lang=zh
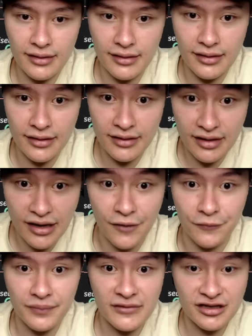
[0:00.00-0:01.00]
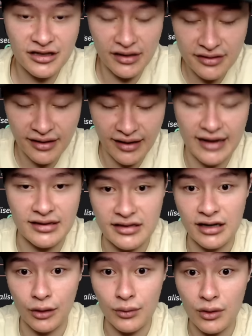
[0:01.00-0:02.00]
ETF 真正开始
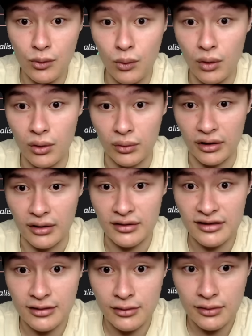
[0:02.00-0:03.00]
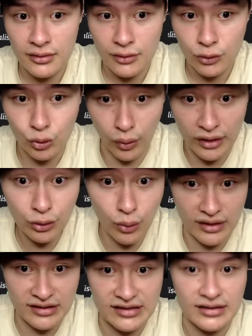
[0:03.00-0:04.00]
交易过后的。短
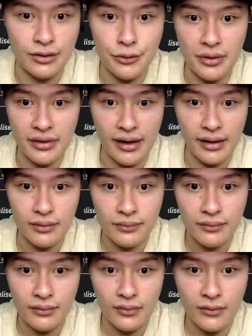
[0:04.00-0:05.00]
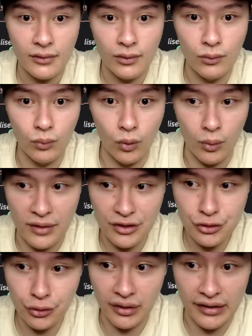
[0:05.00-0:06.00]
短几个月内，我们
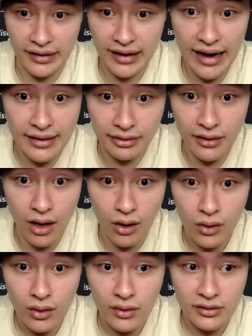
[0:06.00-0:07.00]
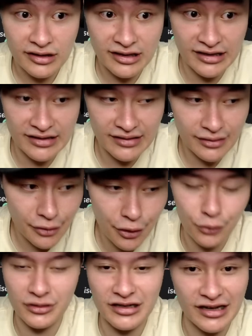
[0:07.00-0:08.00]
就可以看到七
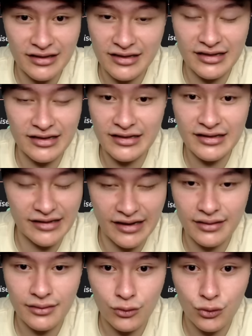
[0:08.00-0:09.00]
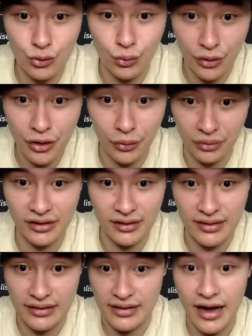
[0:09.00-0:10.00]
六千七千左右的
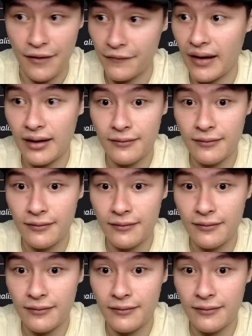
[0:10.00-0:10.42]
以太坊，